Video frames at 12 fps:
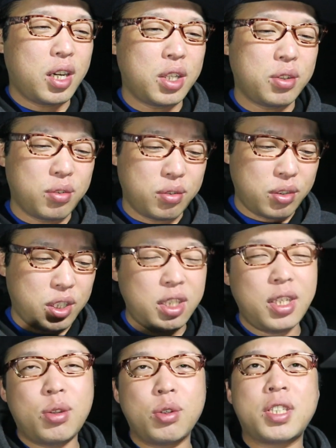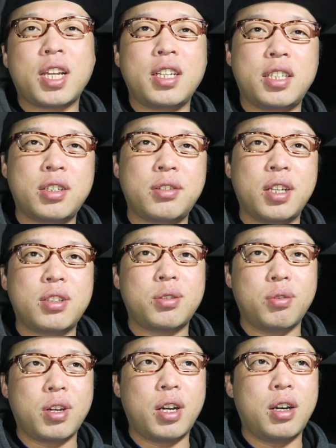あの、シート下に敷くや
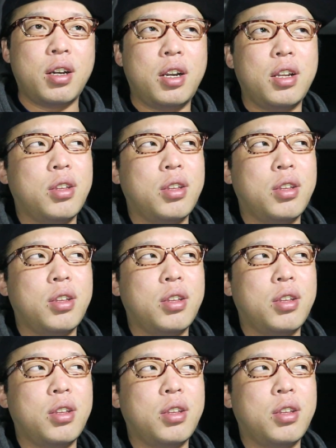つとか、